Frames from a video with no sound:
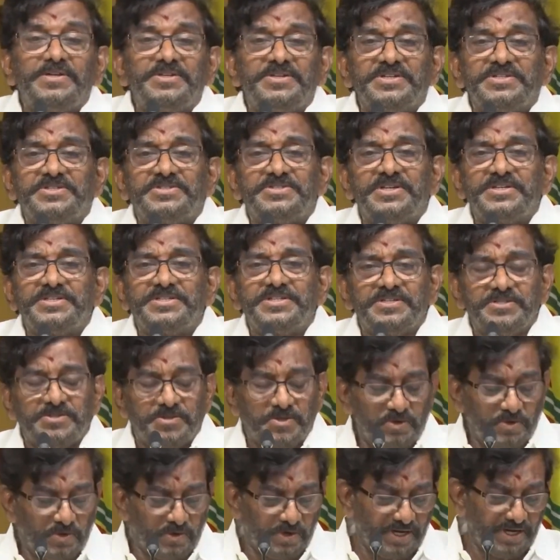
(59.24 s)
బడ్జెట్
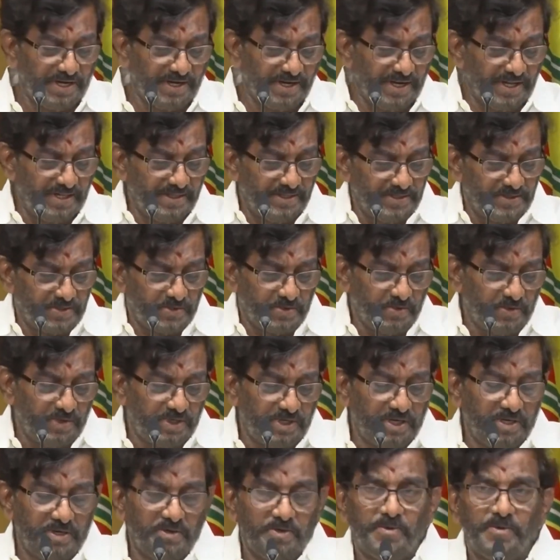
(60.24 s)
సెషన్స్లో నిర్ణయాలు
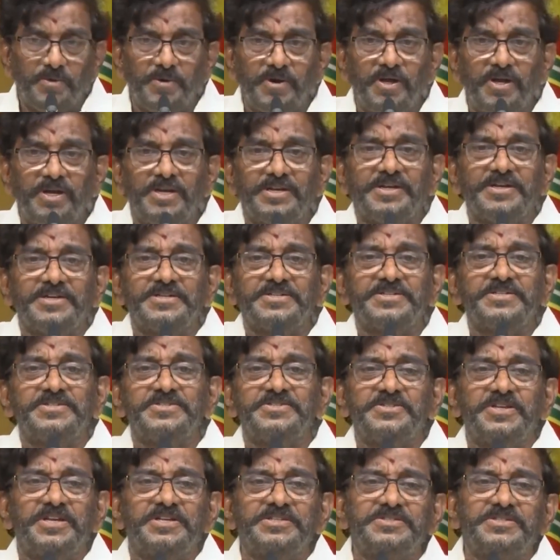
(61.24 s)
తీసుకుంటారో
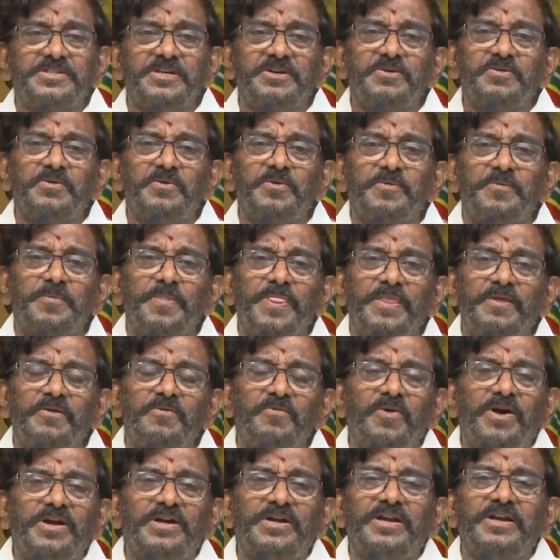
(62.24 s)
అలికేషన్స్ చేస్తారో
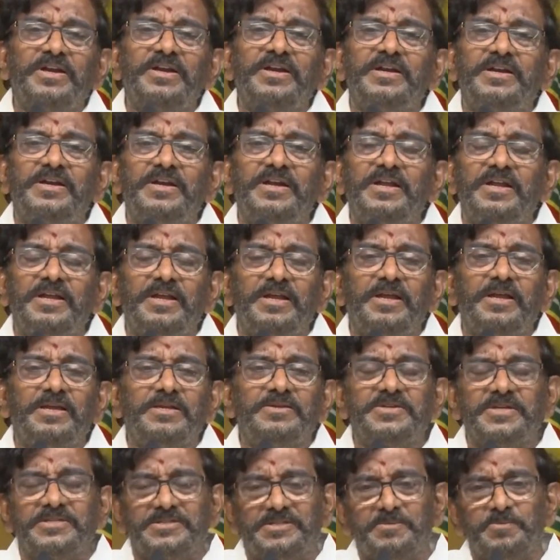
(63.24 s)
వాటన్నిటినీ
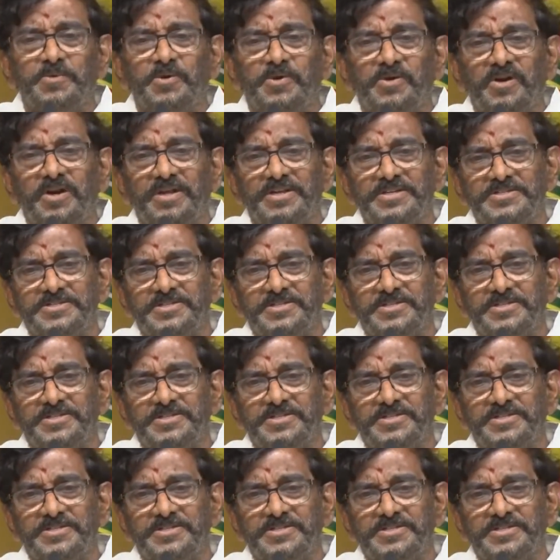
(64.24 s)
చెత్తపుట్ల